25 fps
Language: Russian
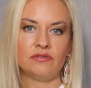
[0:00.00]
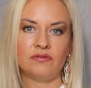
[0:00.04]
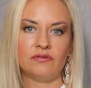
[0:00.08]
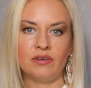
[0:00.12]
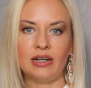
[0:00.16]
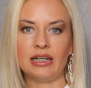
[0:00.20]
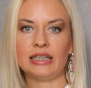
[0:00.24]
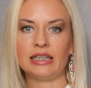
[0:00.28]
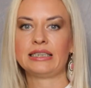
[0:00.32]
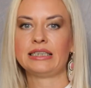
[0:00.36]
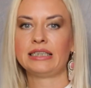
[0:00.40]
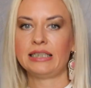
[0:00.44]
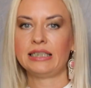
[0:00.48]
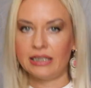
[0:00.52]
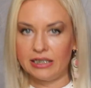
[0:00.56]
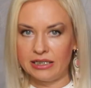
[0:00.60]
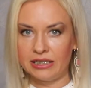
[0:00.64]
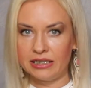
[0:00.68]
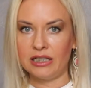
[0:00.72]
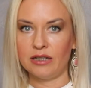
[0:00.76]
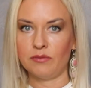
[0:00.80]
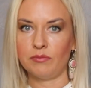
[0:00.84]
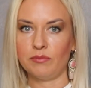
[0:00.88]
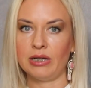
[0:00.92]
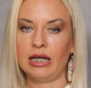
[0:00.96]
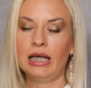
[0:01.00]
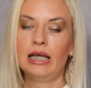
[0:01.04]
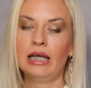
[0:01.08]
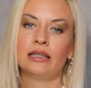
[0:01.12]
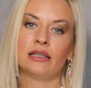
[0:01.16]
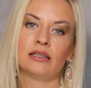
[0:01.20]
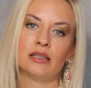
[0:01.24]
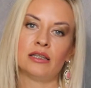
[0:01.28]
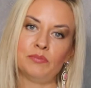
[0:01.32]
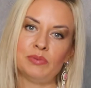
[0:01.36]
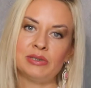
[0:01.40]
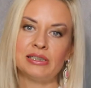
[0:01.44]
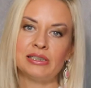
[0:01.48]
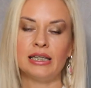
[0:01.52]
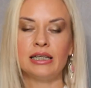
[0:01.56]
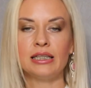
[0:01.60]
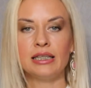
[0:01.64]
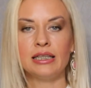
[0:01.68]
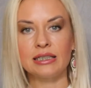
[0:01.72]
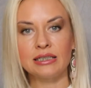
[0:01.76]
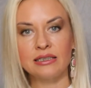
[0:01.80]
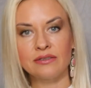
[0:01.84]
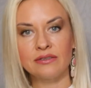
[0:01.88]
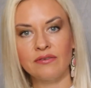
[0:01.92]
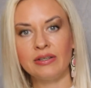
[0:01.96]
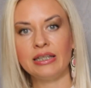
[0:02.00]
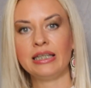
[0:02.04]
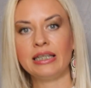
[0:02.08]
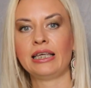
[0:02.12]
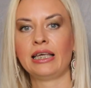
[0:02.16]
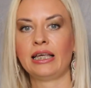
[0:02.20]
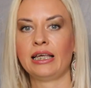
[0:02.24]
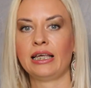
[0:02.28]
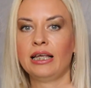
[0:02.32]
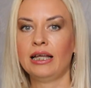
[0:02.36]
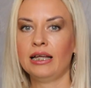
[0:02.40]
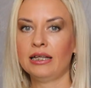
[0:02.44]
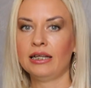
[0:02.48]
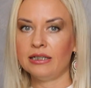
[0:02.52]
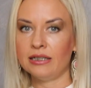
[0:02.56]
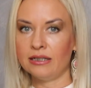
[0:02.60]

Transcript: вас, их темы, на написание своей,